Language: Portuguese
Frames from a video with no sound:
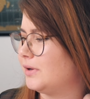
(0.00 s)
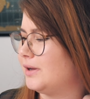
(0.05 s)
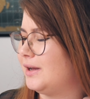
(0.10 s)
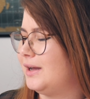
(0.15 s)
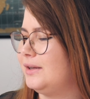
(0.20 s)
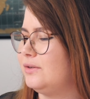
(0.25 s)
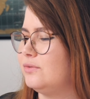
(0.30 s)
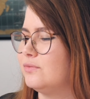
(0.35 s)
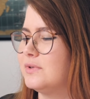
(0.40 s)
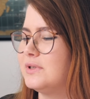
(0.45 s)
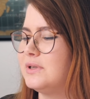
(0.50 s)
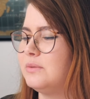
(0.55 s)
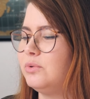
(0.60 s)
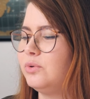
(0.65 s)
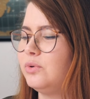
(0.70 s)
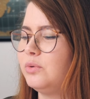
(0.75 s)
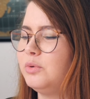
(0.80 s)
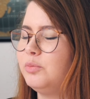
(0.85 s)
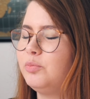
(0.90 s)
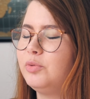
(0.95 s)
Ai, não vou saber
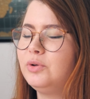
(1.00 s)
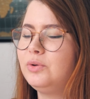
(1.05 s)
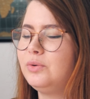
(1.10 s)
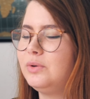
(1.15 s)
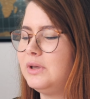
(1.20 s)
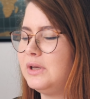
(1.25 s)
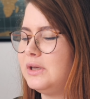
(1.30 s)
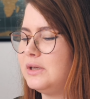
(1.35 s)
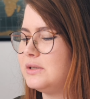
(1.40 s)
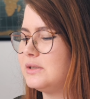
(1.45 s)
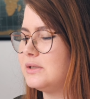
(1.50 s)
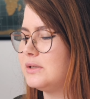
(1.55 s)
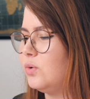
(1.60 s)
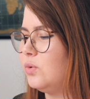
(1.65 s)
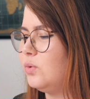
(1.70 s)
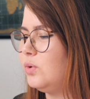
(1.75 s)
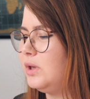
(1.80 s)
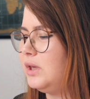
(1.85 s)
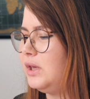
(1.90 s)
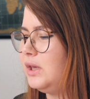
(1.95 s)
o nome em português.
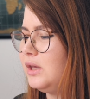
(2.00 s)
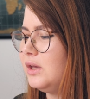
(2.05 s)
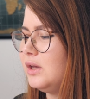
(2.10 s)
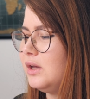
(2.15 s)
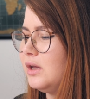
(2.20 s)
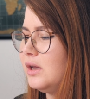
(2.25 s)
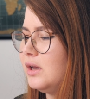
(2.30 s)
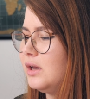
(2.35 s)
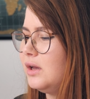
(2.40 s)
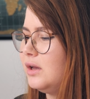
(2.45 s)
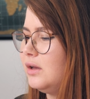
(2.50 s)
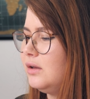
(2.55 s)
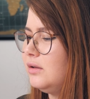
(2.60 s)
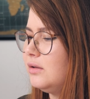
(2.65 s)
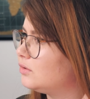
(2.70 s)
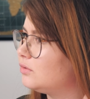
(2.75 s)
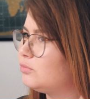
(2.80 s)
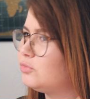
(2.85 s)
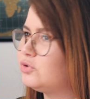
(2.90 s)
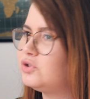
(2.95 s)
O Guia
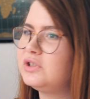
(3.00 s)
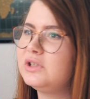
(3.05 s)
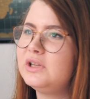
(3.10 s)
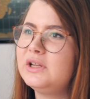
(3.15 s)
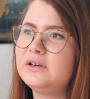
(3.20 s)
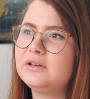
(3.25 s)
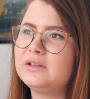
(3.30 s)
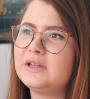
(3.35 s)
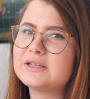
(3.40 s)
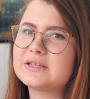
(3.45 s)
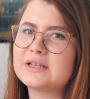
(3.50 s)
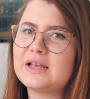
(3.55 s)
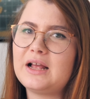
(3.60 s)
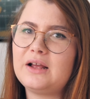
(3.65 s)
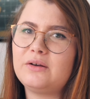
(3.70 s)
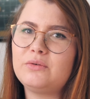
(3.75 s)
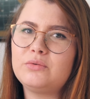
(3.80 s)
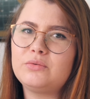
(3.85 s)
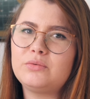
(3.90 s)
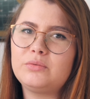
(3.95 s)
do Mochileiro das Galáxias
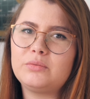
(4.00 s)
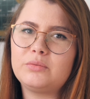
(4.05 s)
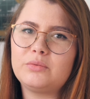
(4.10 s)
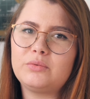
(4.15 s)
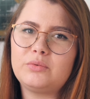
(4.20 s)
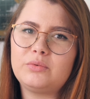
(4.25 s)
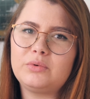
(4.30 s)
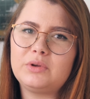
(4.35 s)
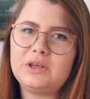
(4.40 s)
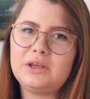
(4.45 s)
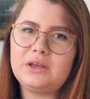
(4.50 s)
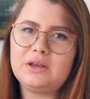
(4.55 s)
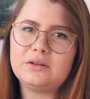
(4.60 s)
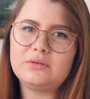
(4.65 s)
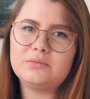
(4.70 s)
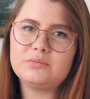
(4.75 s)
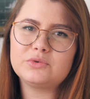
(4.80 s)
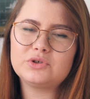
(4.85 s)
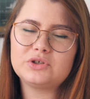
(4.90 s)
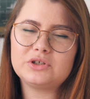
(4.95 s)
o, o, Guia
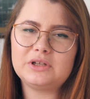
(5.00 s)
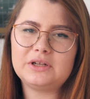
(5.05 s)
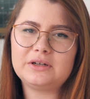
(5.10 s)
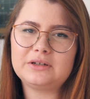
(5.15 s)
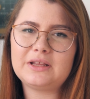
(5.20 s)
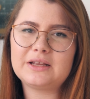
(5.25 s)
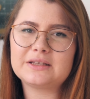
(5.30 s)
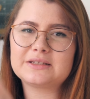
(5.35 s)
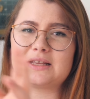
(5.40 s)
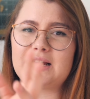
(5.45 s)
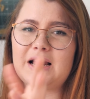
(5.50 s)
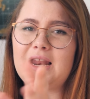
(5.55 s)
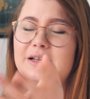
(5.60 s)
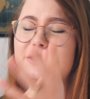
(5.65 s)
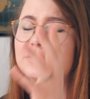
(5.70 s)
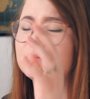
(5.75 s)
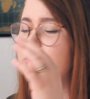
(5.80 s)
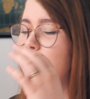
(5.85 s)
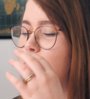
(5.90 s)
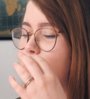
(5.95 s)
do Mochileiro das
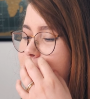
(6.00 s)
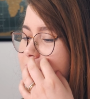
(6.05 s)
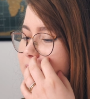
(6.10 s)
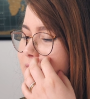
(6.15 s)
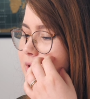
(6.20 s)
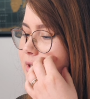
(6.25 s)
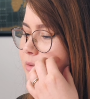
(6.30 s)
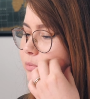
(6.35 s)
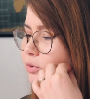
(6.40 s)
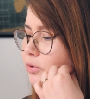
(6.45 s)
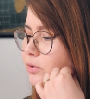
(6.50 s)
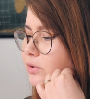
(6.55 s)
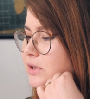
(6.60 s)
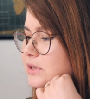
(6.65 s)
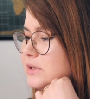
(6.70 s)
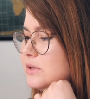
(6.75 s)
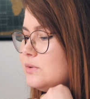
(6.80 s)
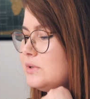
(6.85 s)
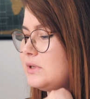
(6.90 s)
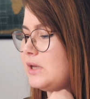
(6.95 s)
Galáxias. Uma coisa assim em
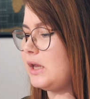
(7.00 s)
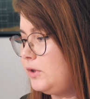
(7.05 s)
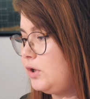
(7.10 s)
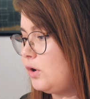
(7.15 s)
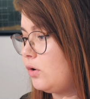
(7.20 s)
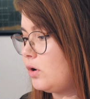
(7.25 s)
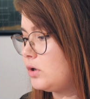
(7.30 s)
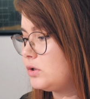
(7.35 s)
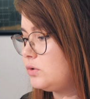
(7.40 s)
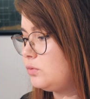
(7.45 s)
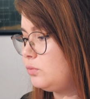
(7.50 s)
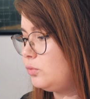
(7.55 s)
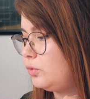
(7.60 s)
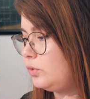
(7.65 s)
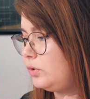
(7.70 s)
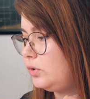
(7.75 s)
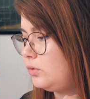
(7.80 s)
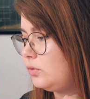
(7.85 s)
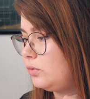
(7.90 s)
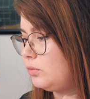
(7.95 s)
português, não sei. E eu gosto
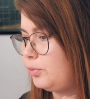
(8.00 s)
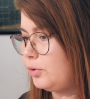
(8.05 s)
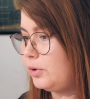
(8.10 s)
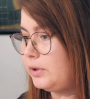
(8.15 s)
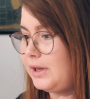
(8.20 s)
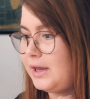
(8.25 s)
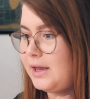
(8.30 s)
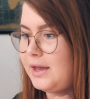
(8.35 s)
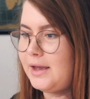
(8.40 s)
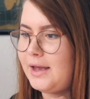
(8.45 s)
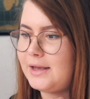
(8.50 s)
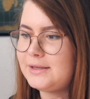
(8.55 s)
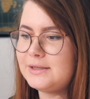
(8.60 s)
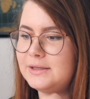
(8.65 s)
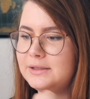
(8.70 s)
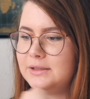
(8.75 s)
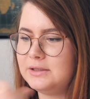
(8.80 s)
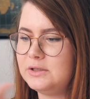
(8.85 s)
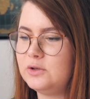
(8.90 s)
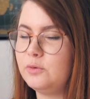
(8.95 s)
muito porque as
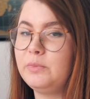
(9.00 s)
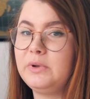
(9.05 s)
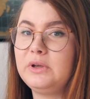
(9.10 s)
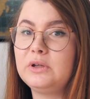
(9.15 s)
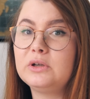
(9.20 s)
letras são bem